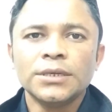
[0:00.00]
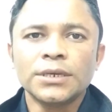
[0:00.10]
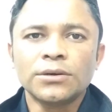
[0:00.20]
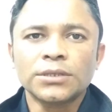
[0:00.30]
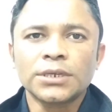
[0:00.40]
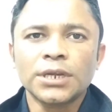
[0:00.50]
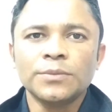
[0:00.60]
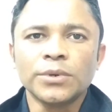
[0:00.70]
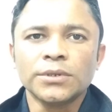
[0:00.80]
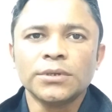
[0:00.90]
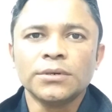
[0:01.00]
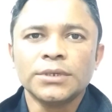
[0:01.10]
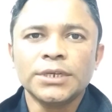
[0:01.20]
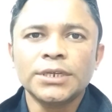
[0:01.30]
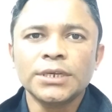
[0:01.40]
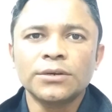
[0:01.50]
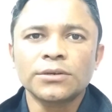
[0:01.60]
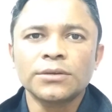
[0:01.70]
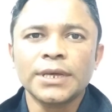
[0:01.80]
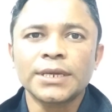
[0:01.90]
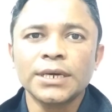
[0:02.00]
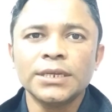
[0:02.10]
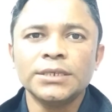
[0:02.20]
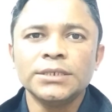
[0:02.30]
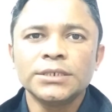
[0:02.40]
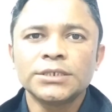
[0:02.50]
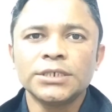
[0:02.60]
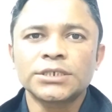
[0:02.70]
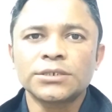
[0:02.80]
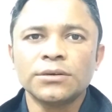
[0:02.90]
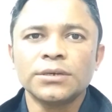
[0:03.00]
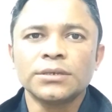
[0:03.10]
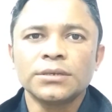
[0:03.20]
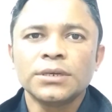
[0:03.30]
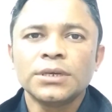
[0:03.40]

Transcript: এই কথাটাই বলল এটাই ঘটনা এখানেই শেষ নয়